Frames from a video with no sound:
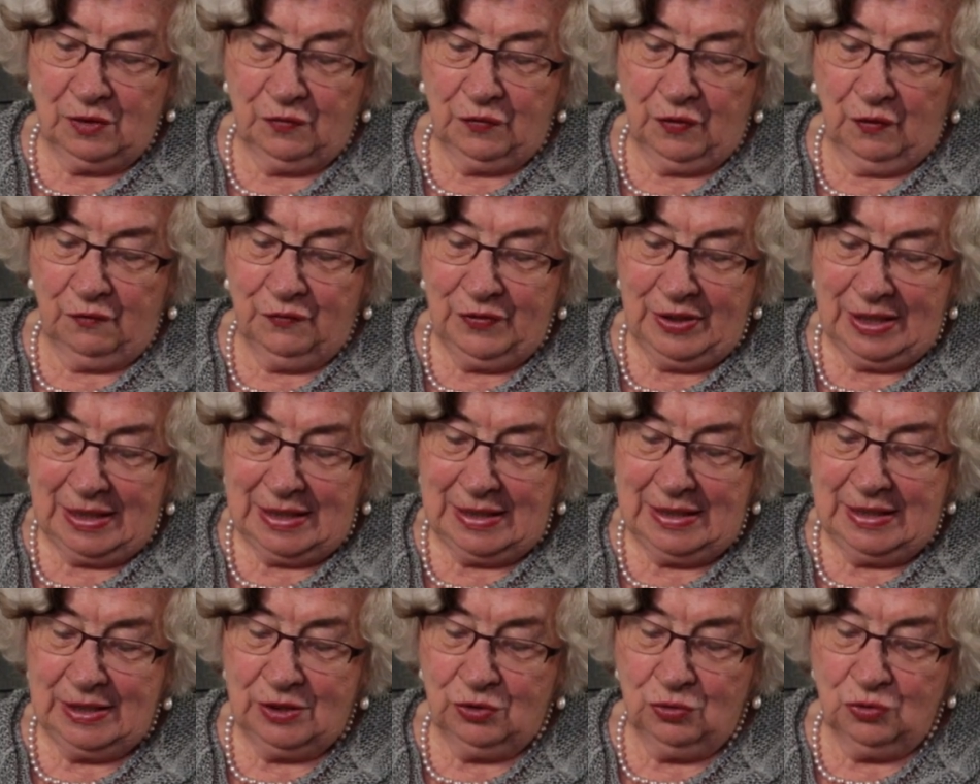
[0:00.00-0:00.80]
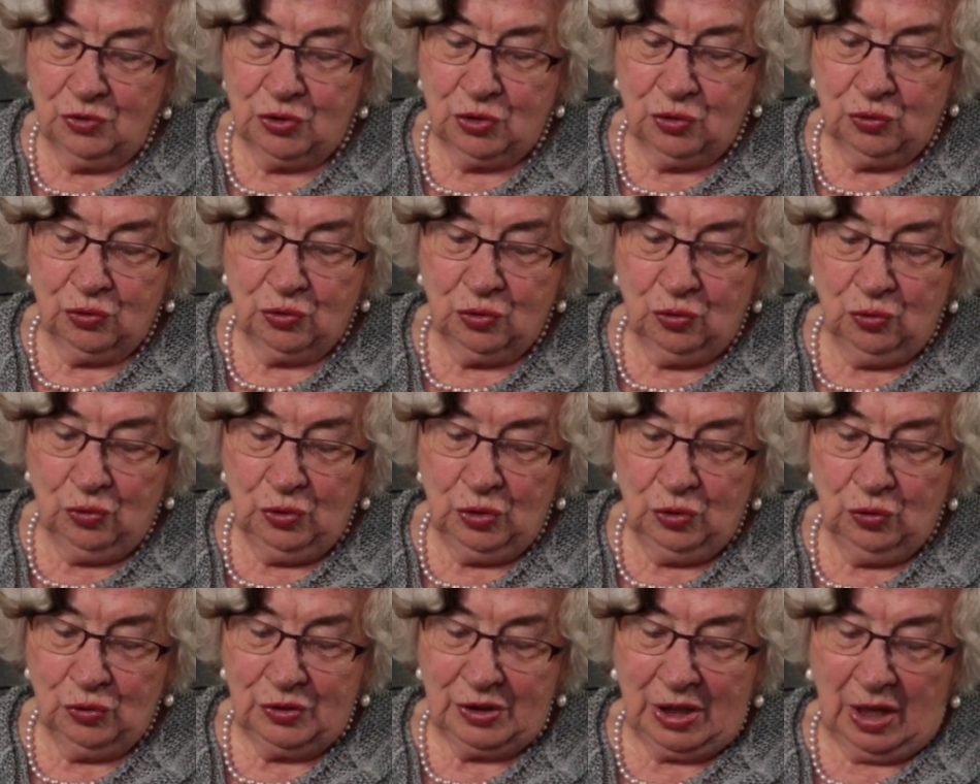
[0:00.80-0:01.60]
der Verwirklichung zu
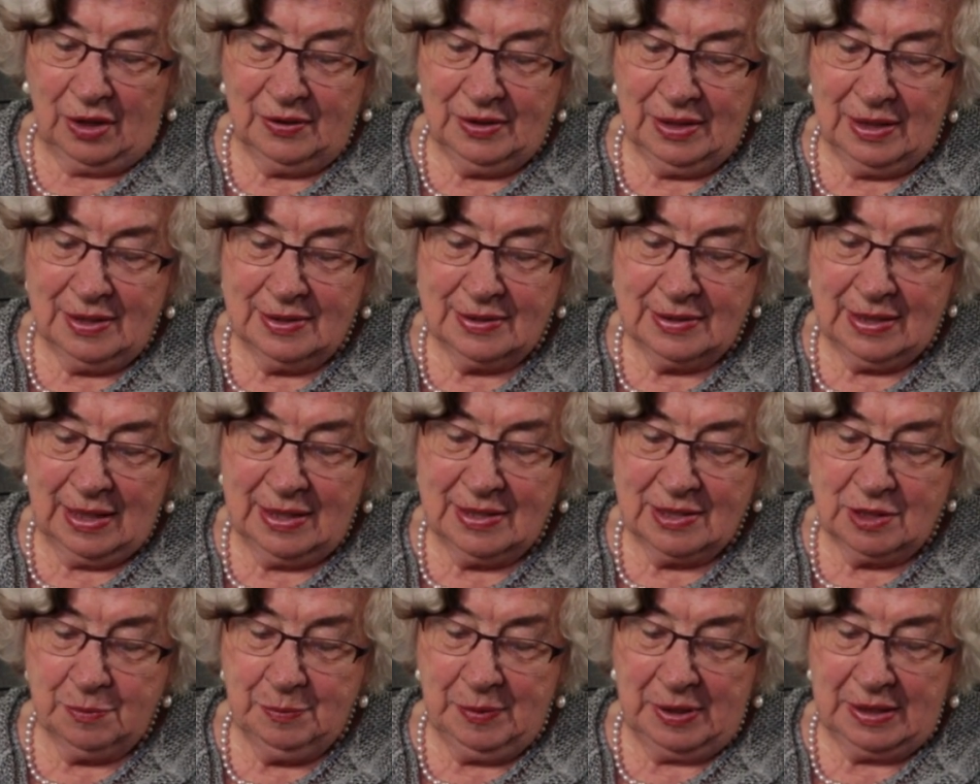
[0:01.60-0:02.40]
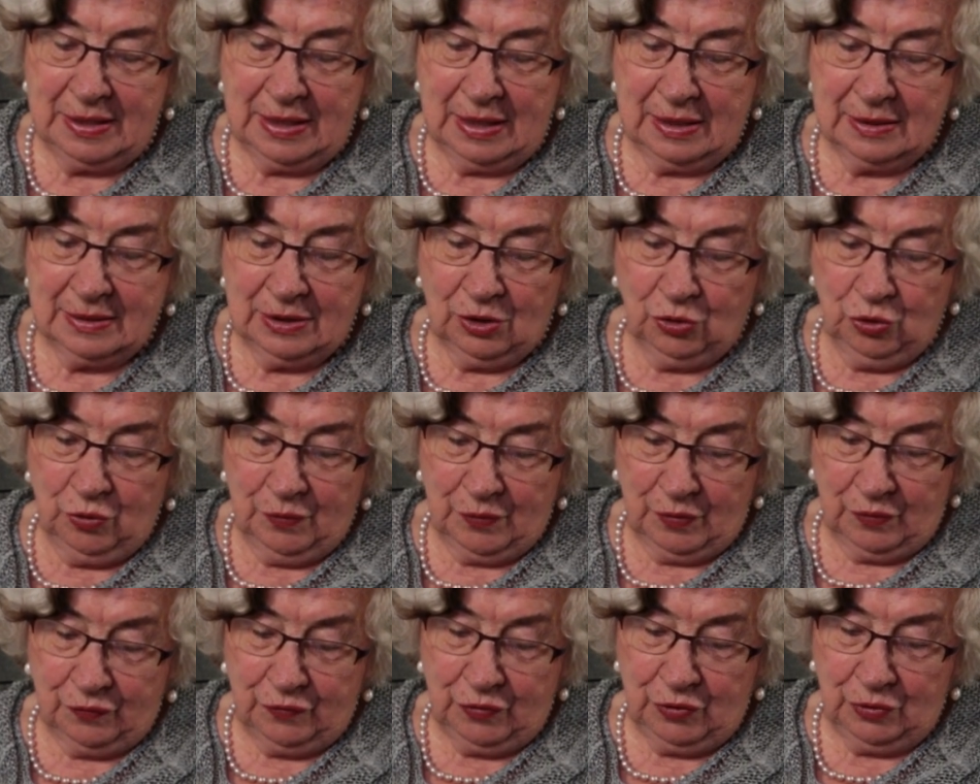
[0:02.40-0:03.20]
tun und andererseits mit der
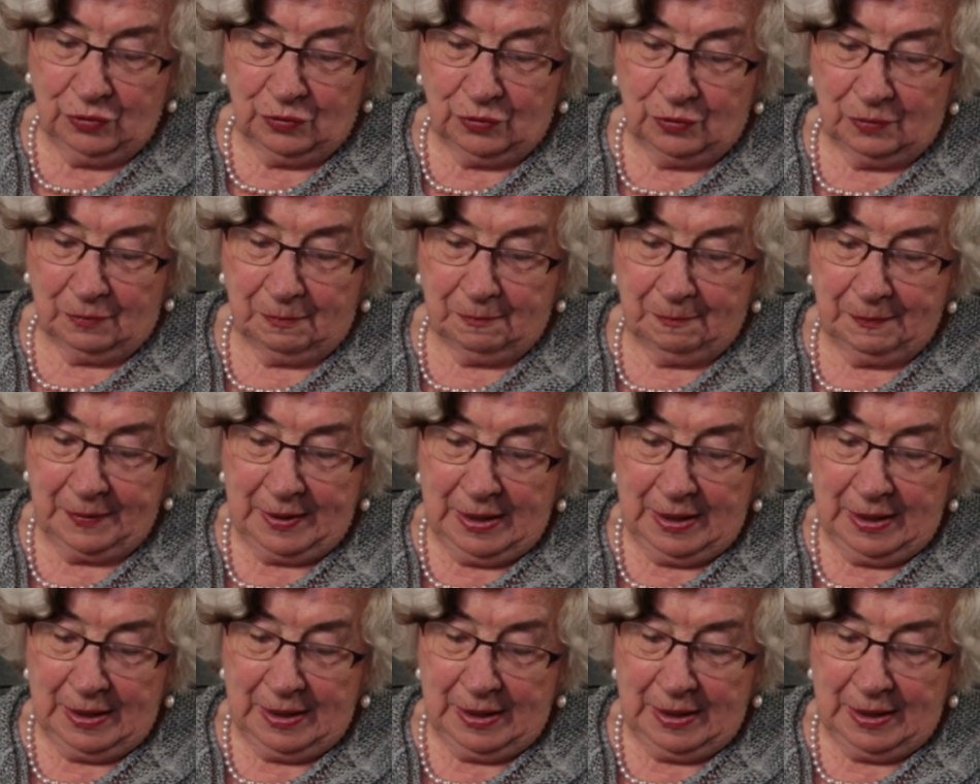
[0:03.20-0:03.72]
Überführung.